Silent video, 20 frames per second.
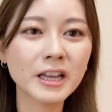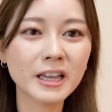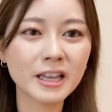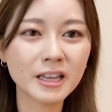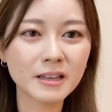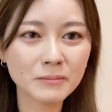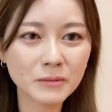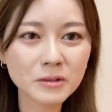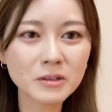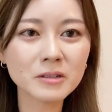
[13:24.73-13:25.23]

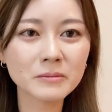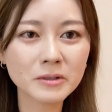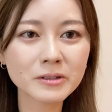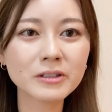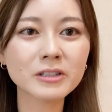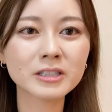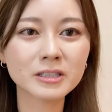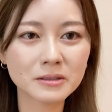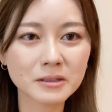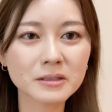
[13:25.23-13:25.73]
えー、もっともっ
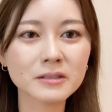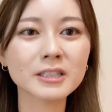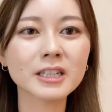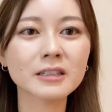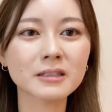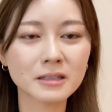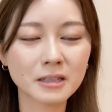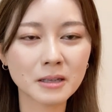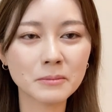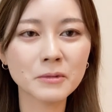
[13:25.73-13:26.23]
と白く
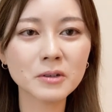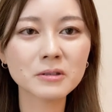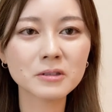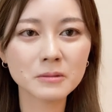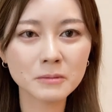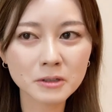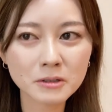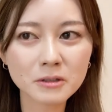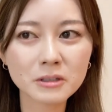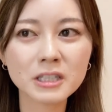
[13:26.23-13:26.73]
なってもっ
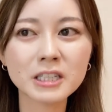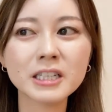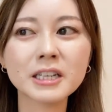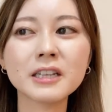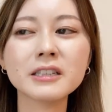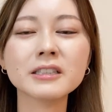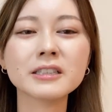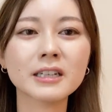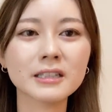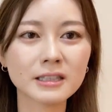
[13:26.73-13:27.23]
ともっと綺
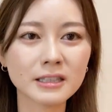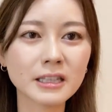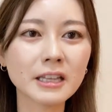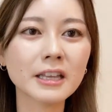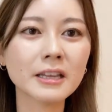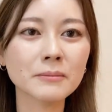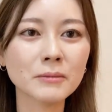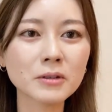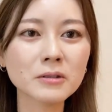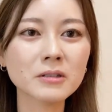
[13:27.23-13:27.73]
麗になっ
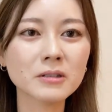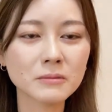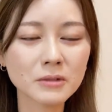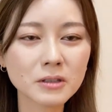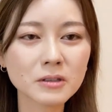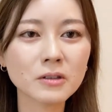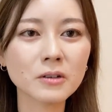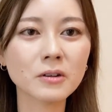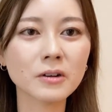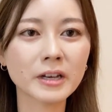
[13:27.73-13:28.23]
てもっと
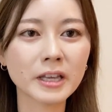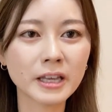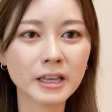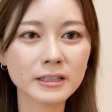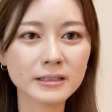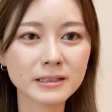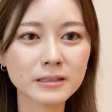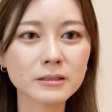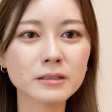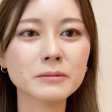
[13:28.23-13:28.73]
もっと、えー、
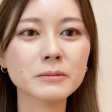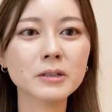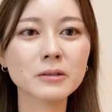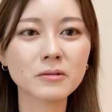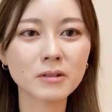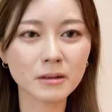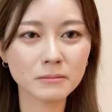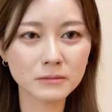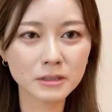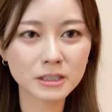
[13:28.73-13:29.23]
歯周病
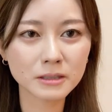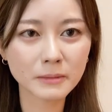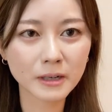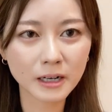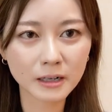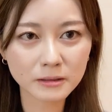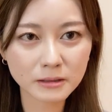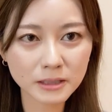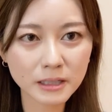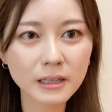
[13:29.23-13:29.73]
とか虫歯
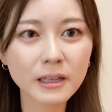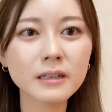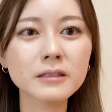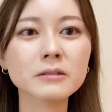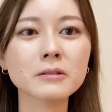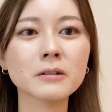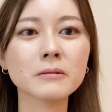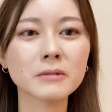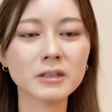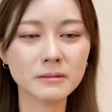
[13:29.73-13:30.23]
が防げ
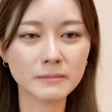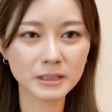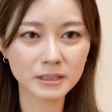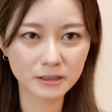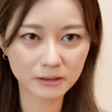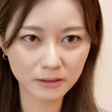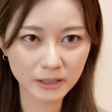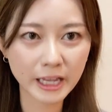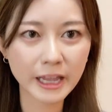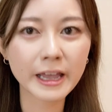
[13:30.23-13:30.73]
ると思いま
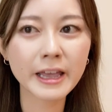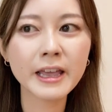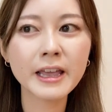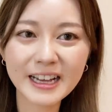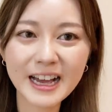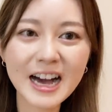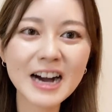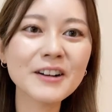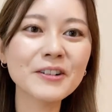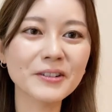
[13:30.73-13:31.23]
すので
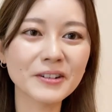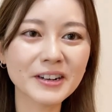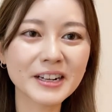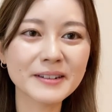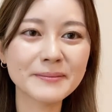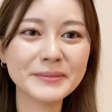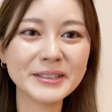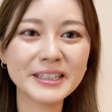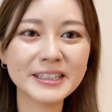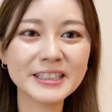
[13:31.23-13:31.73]
歯を
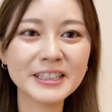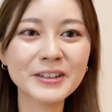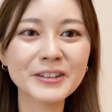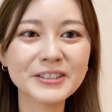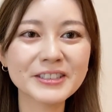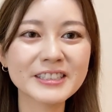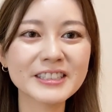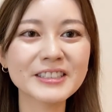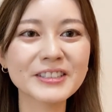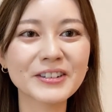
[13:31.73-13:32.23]
日
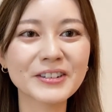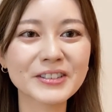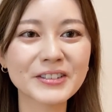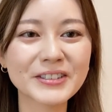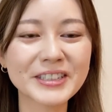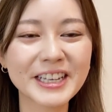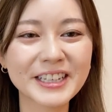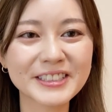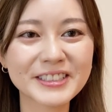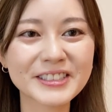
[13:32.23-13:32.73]
本人の
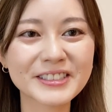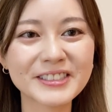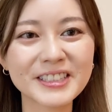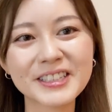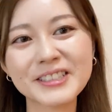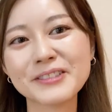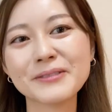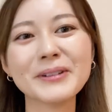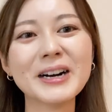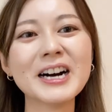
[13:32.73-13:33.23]
とりあえず少
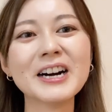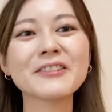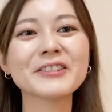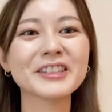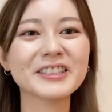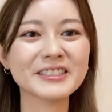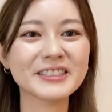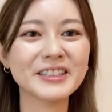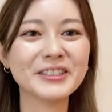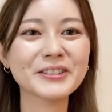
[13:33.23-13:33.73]
なくとも歯を
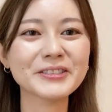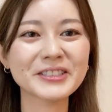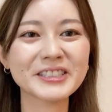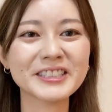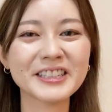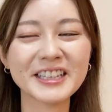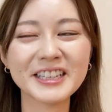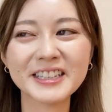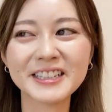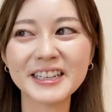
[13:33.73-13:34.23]
ですね良く
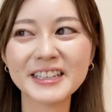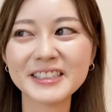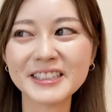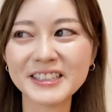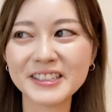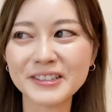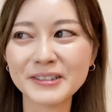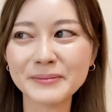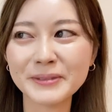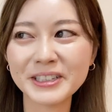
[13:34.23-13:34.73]
していきたいっ
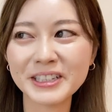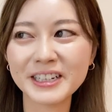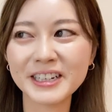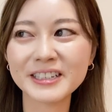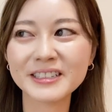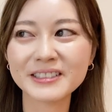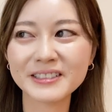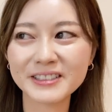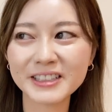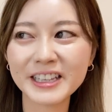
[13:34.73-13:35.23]
ていう思いが
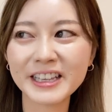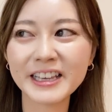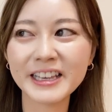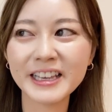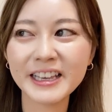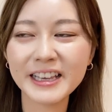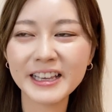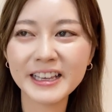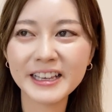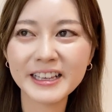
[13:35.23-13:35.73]
あるの
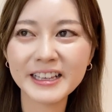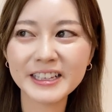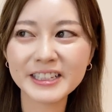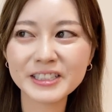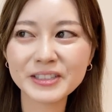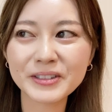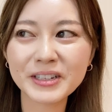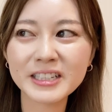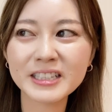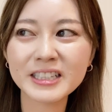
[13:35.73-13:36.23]
で、
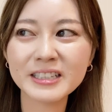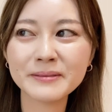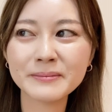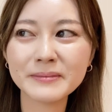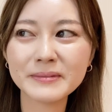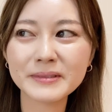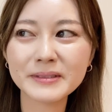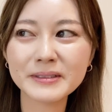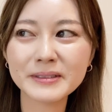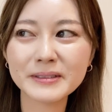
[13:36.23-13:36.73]
えー、それ
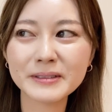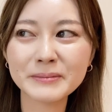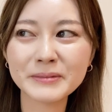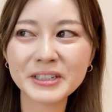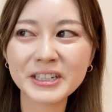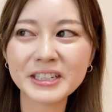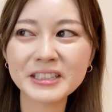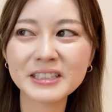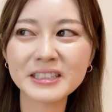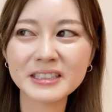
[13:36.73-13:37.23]
に
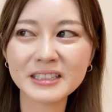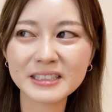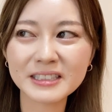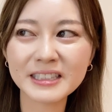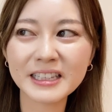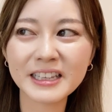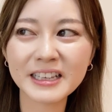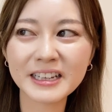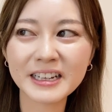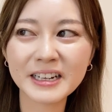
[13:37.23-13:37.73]
向かってです
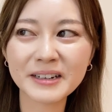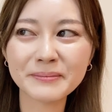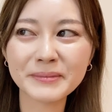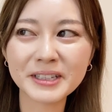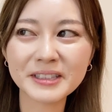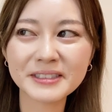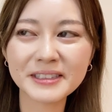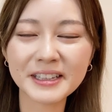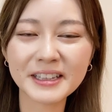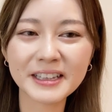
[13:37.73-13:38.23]
ね頑
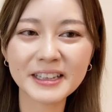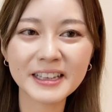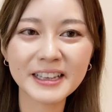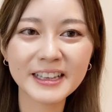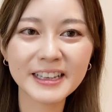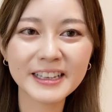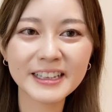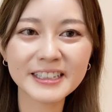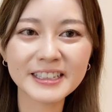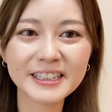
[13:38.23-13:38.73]
張って
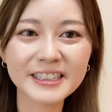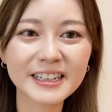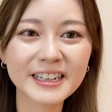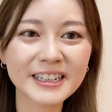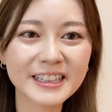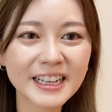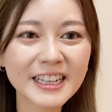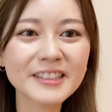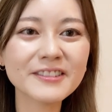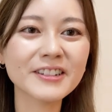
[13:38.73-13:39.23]
いけた
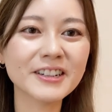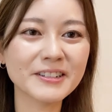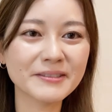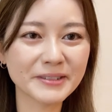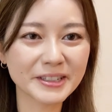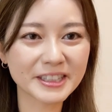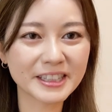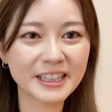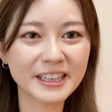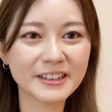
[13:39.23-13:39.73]
らなとは
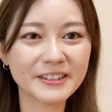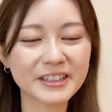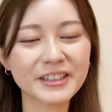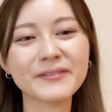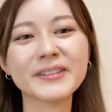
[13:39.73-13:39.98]
思っており